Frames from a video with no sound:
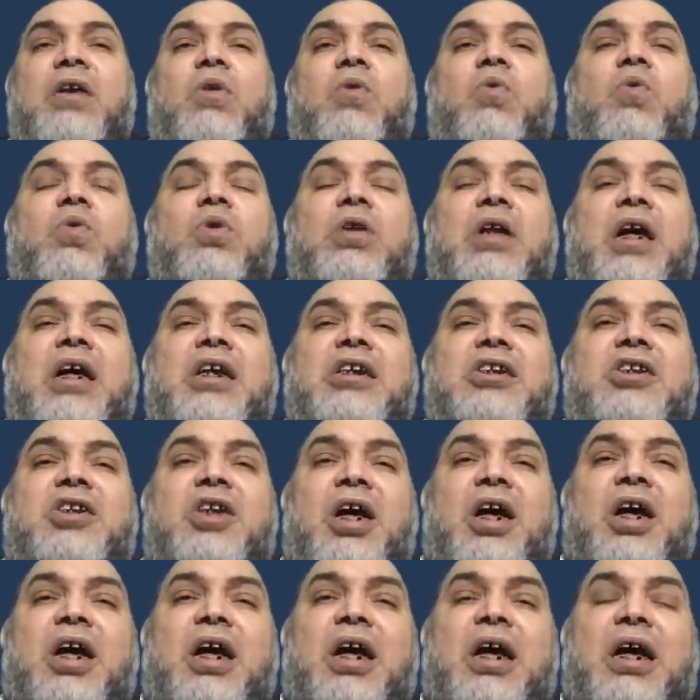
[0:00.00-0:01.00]

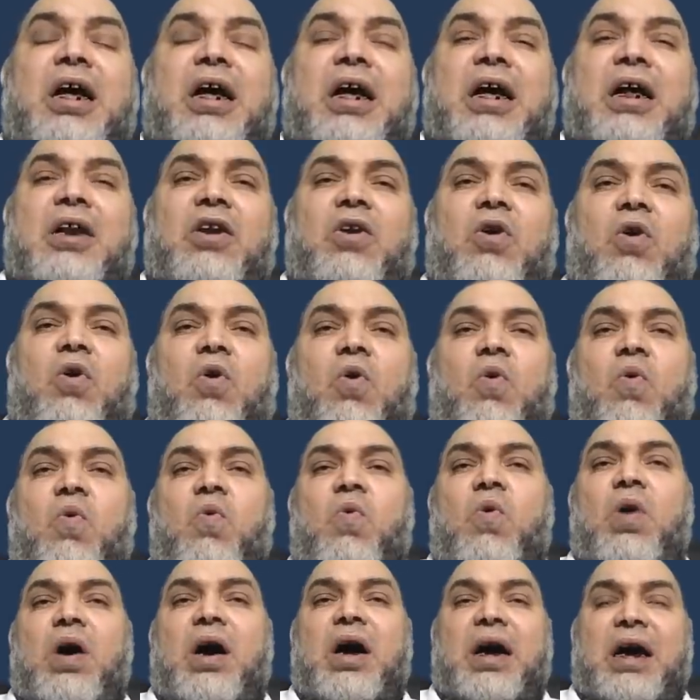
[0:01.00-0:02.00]
الخلاصة اللي
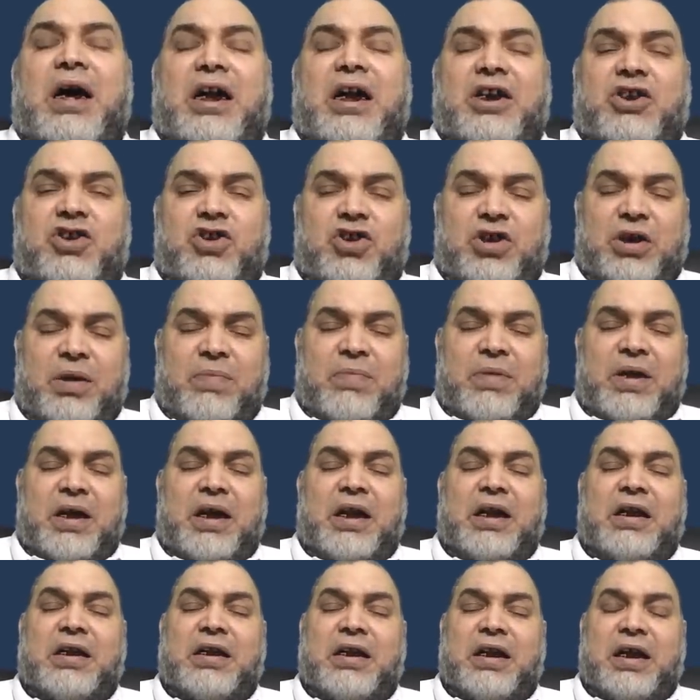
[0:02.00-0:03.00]
هو
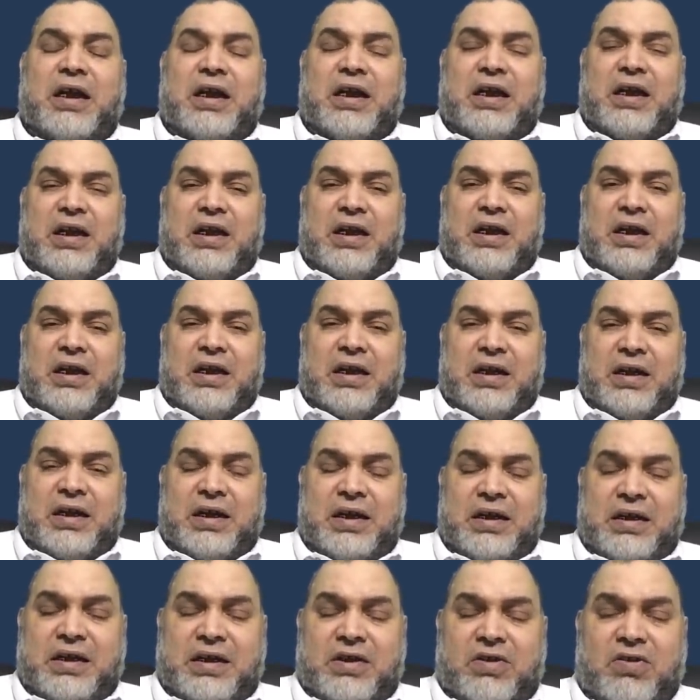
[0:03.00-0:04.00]
الشمال
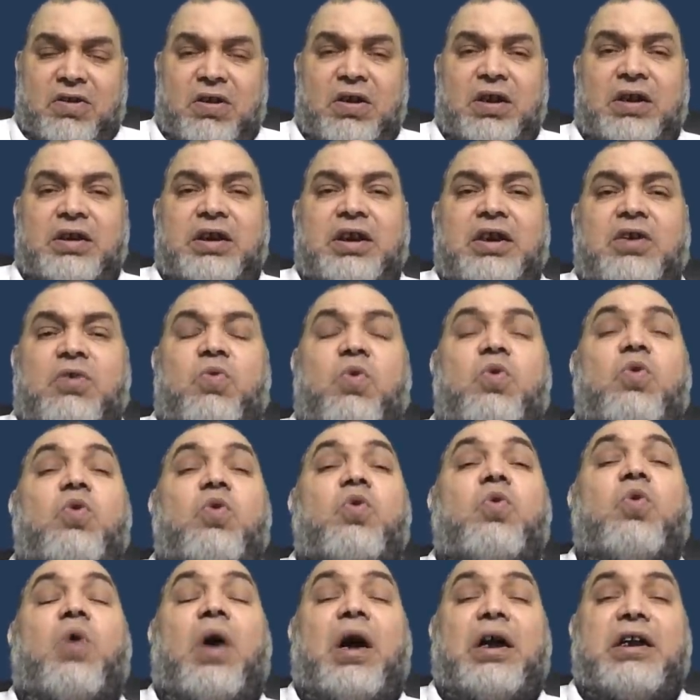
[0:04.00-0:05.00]
الإيراني
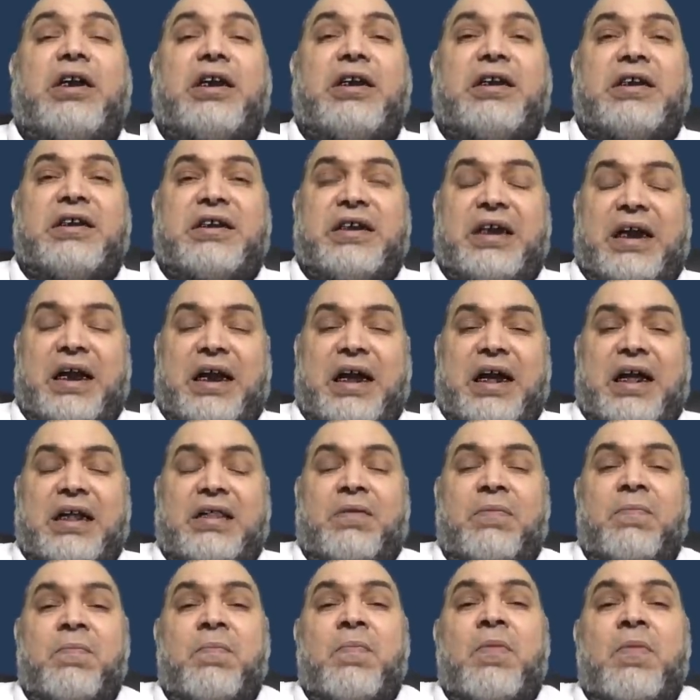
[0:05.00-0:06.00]
كله عليه
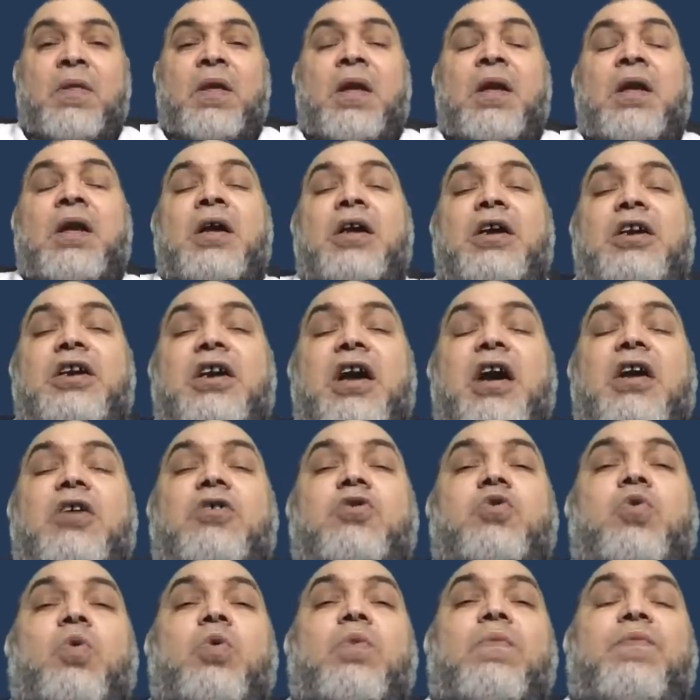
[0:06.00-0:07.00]
نزاعات
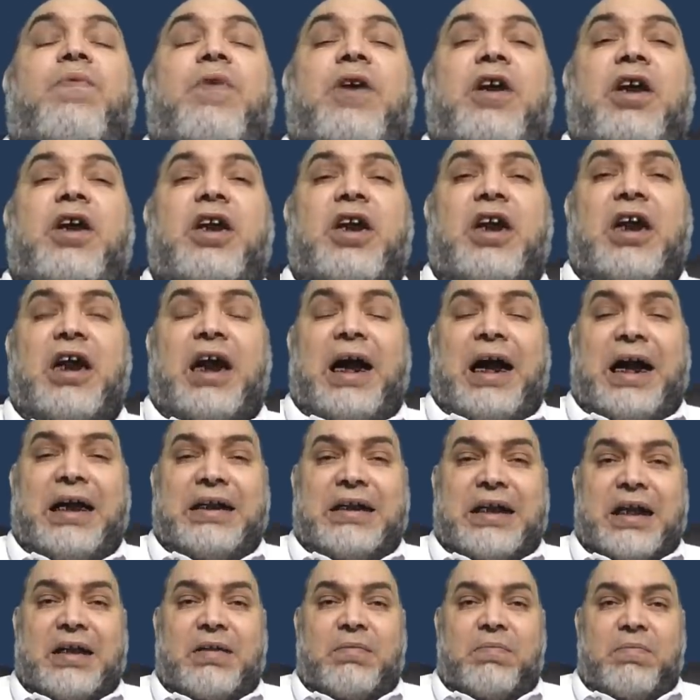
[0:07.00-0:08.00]
يقطن فيه
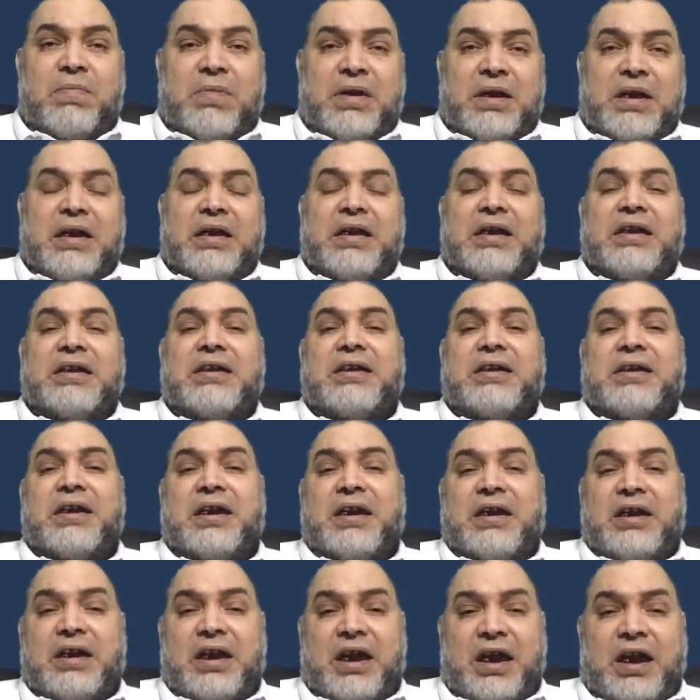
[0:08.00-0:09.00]
عدد من
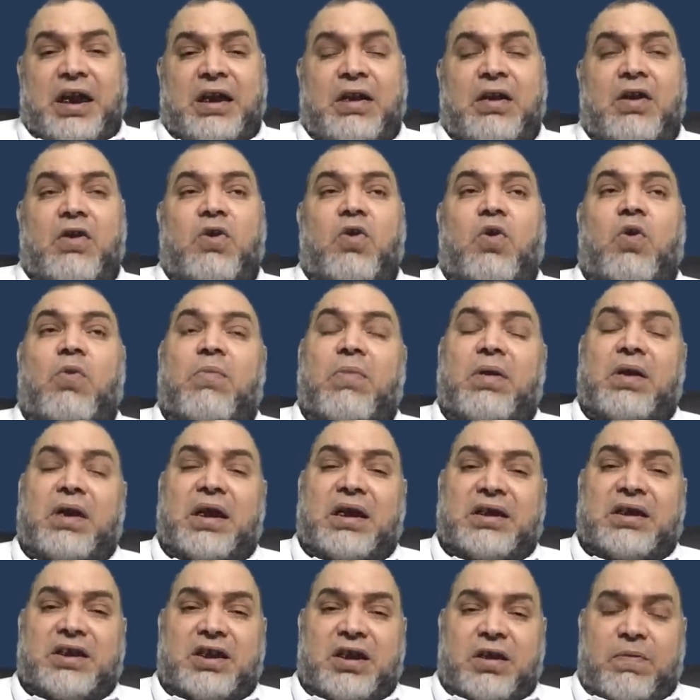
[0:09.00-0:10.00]
الإزريين اللي هم
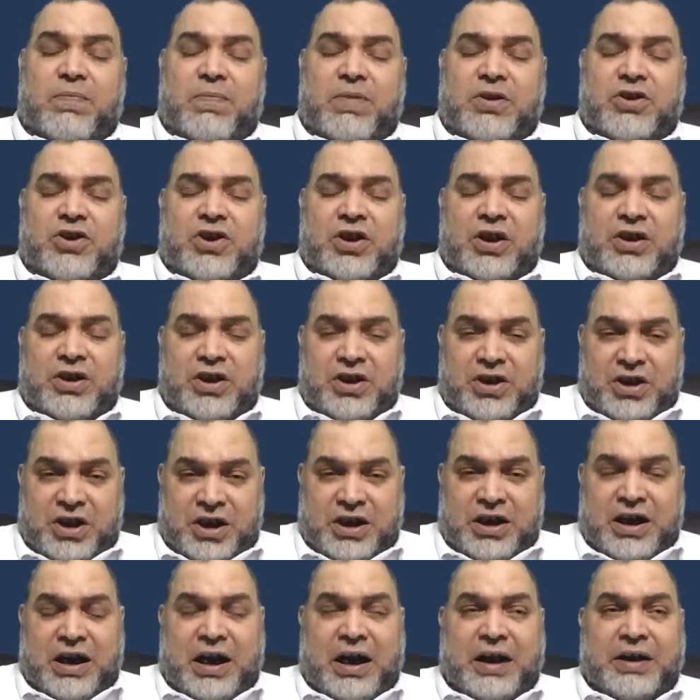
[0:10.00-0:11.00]

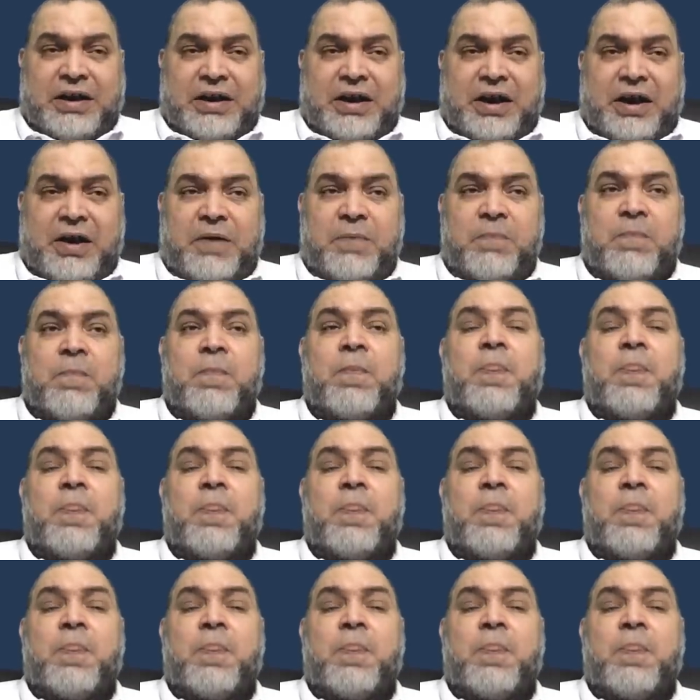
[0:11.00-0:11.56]
الأذربيجانيين يعني